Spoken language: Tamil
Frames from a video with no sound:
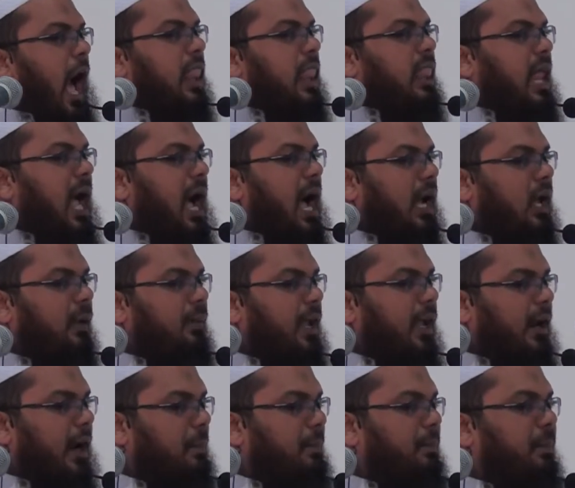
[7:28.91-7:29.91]
அல்லாஹுவை
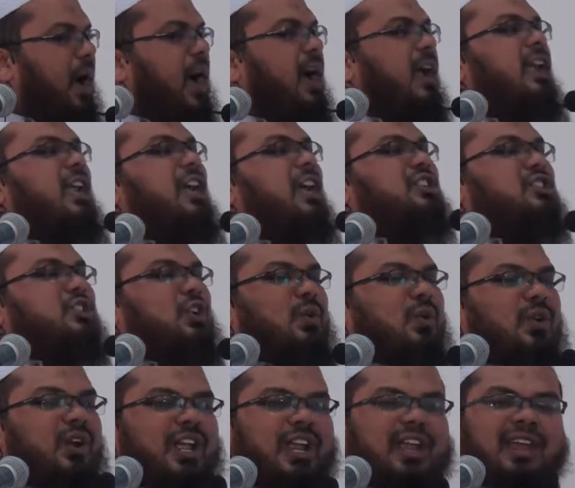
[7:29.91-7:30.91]
ரப்பாக
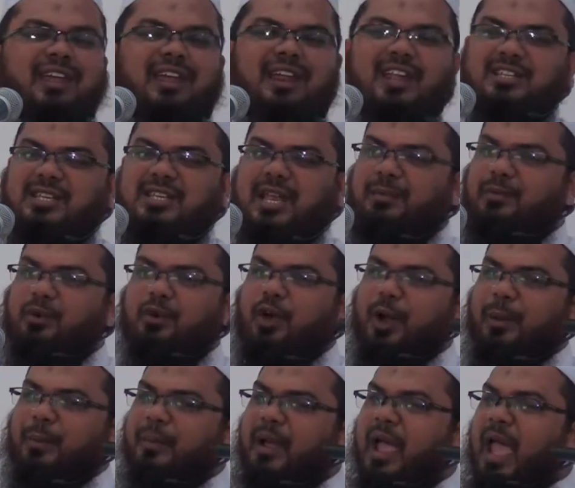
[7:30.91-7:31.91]
ஏற்றுக்கொண்டிருக்கிற
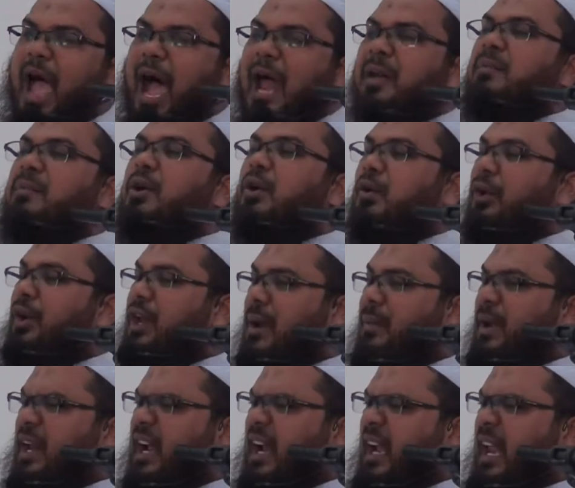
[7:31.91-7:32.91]
சமூகம்
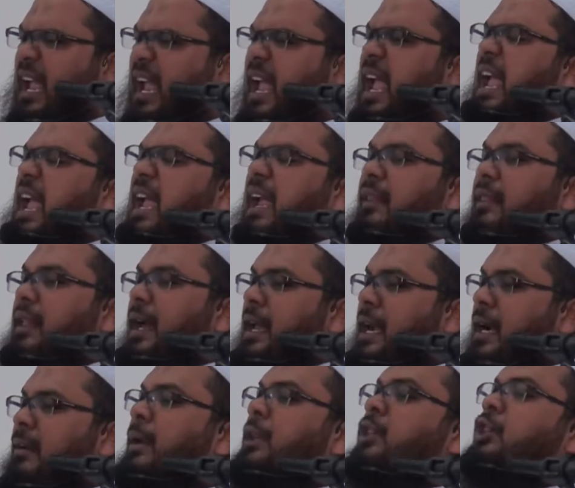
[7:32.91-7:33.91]
அன்புக்குரியவர்களே இந்த
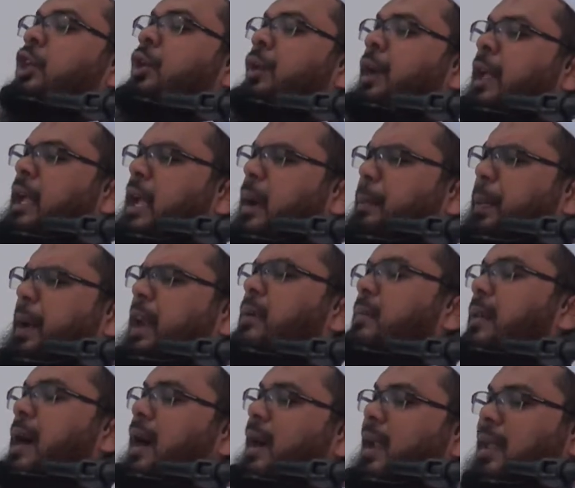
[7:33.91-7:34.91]
நியமத்தினுடைய
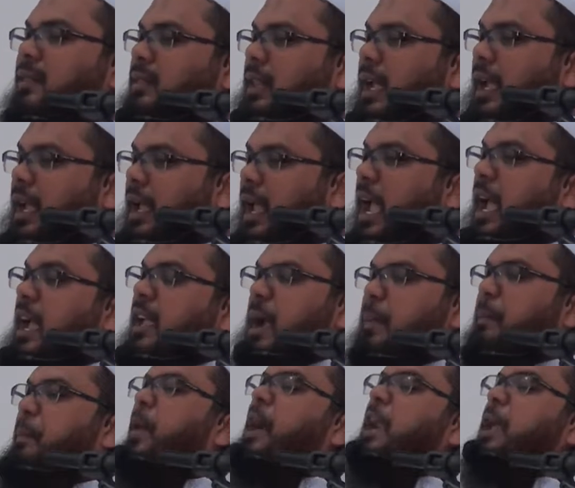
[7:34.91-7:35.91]
பெருமானத்தை
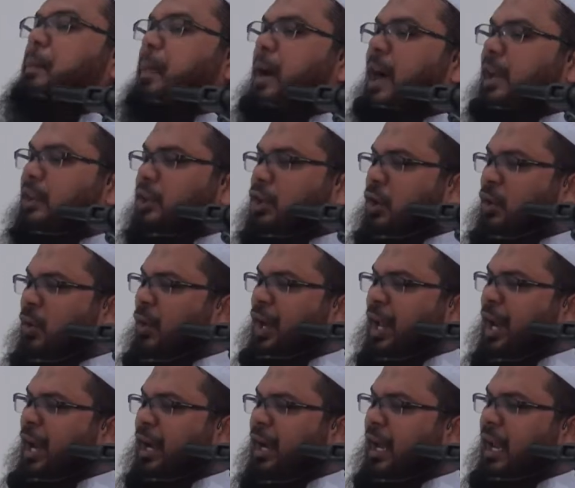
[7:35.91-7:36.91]
எப்படி பார்த்து
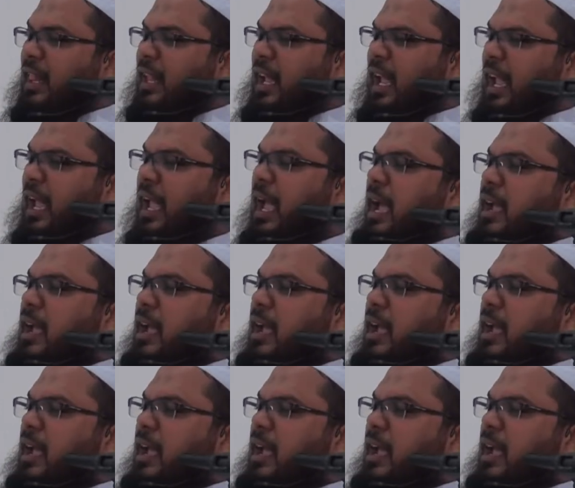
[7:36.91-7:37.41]
கொண்டிருக்கிறது